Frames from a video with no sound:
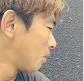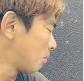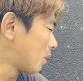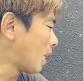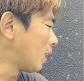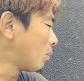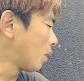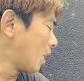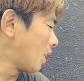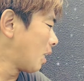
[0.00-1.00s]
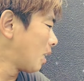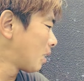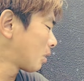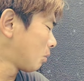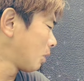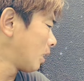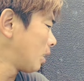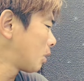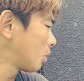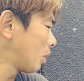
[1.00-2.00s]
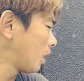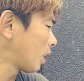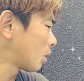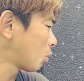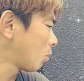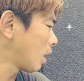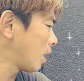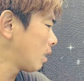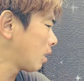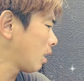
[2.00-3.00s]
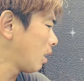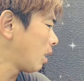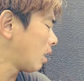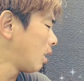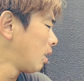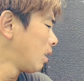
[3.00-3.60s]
んまあでもねそうなんですよねだからそこら辺って